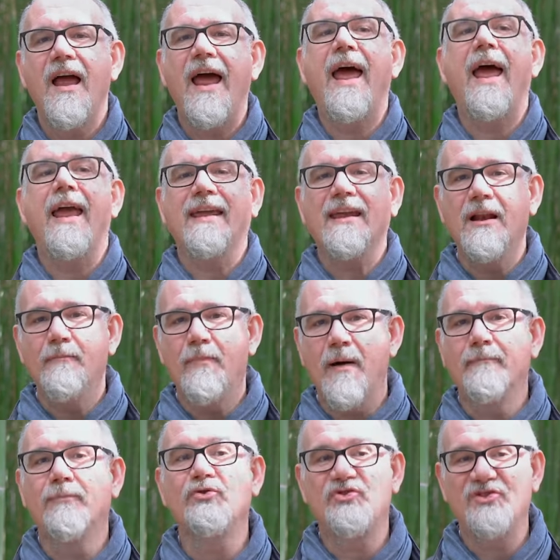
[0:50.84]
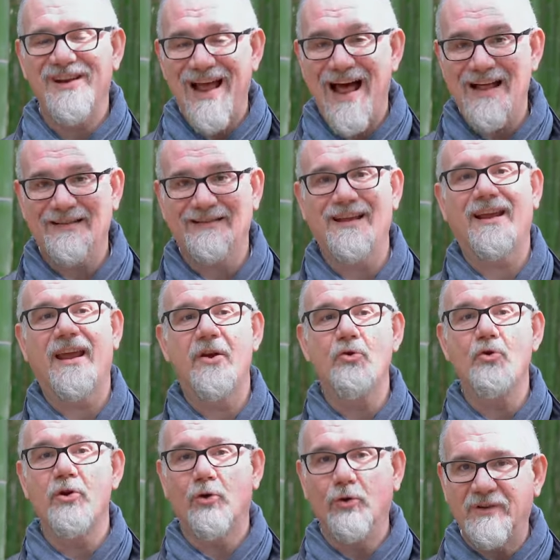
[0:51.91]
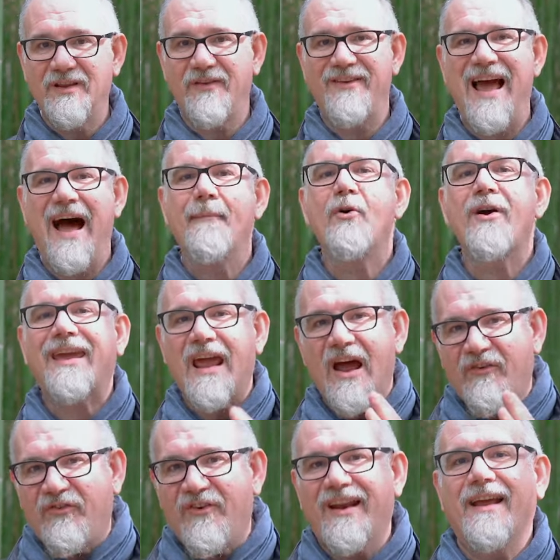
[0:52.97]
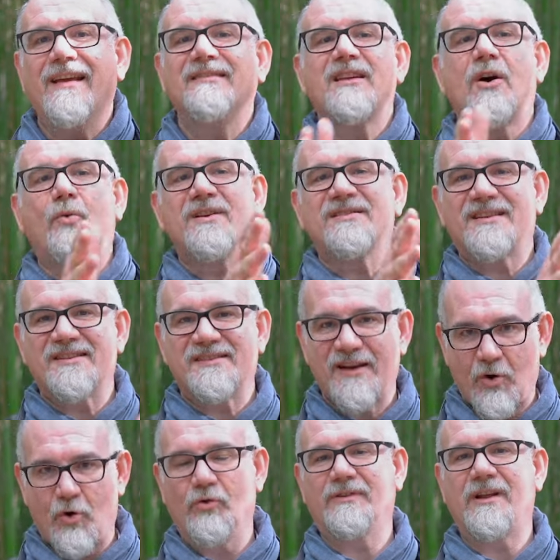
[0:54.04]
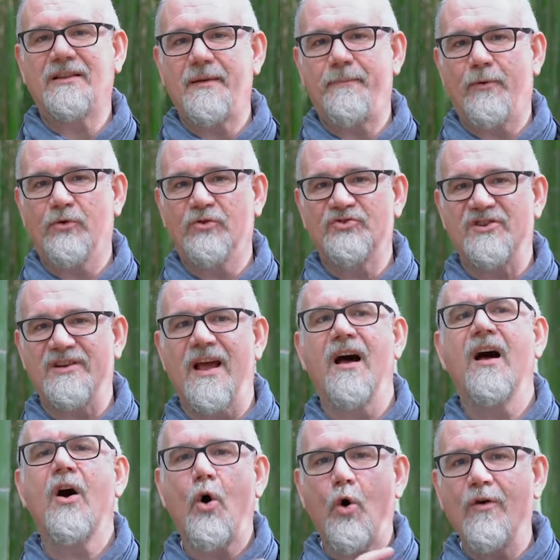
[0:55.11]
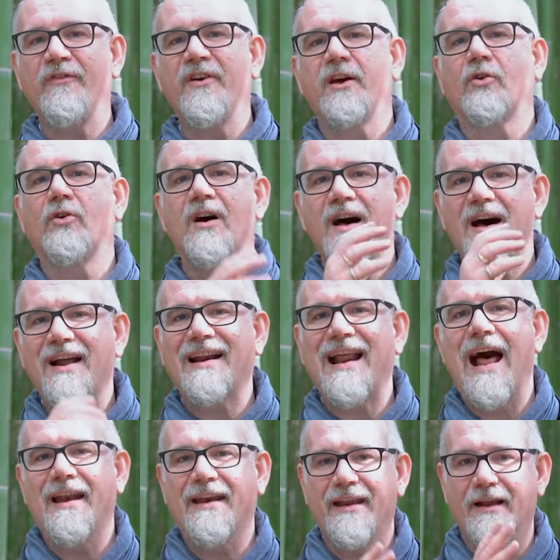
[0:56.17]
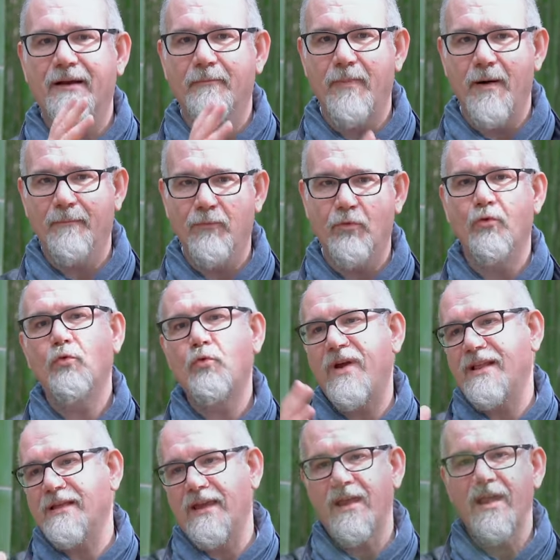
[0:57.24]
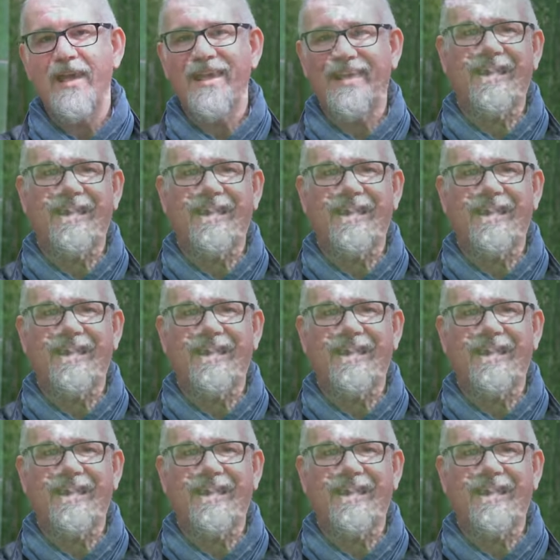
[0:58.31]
è il bambù gigante che noi coltiviamo e che è afferente a questa seconda tipologia, ovvero running bambù. Quindi